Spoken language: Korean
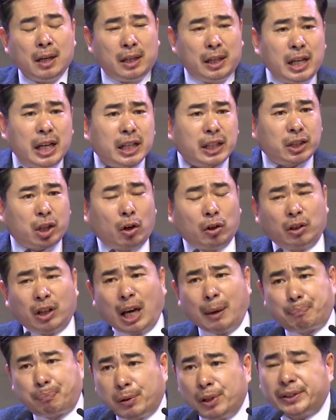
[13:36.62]
이
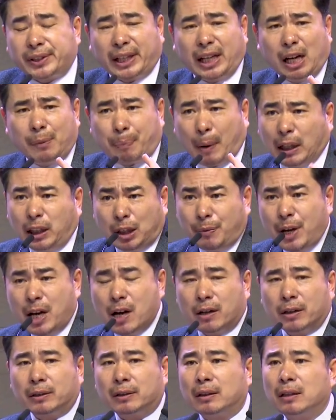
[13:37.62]
성령의 불세를 례
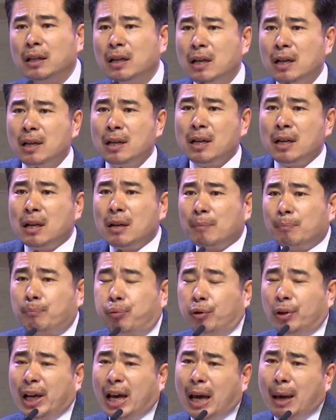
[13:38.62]
받으면
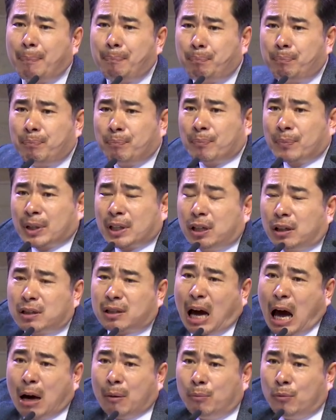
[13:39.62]
불의 그
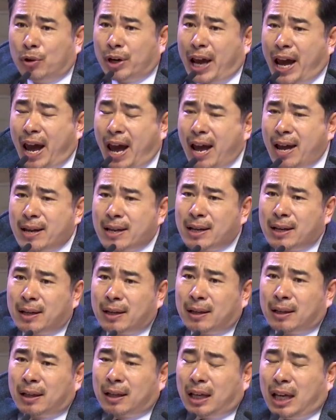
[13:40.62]
강물에
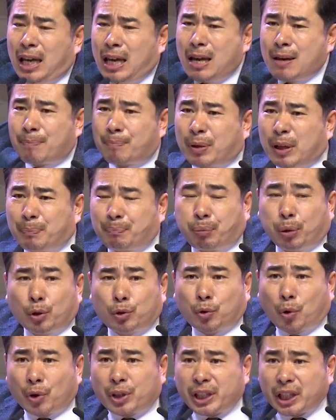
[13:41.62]
예? 그
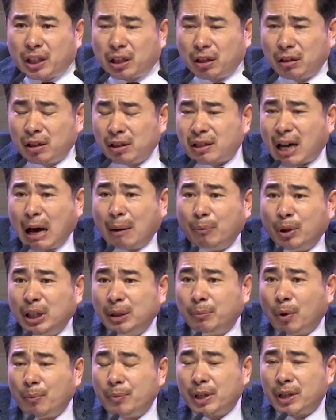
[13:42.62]
불꽃이 흐르는 강물이
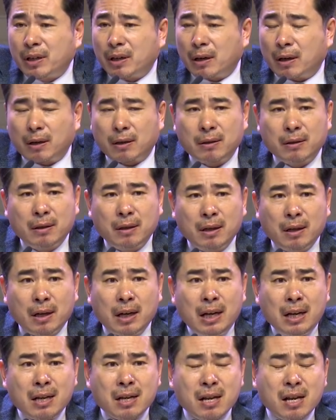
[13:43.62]
뭡니까?
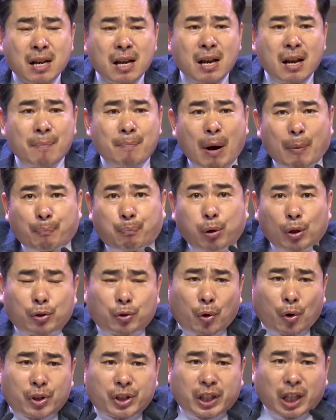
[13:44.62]
예? 막
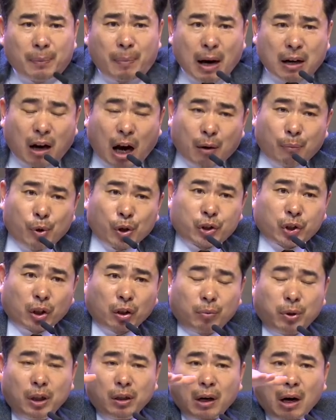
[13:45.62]
불꽃이 막
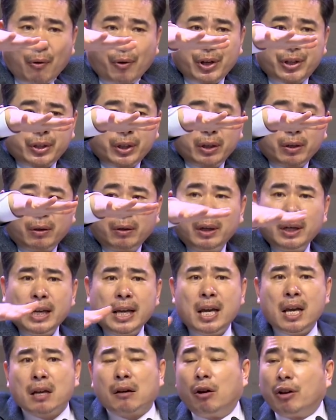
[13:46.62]
강물처럼 흘러가고 있어요.
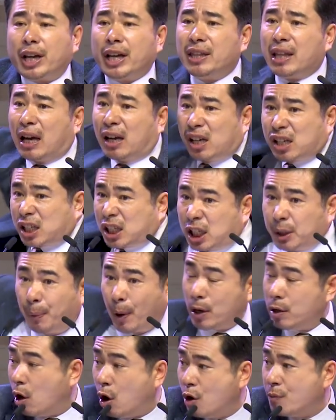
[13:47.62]
거기에 나를
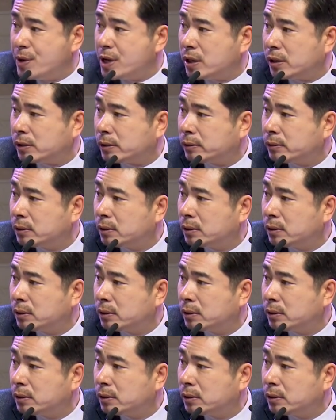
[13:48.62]
집어 넣으면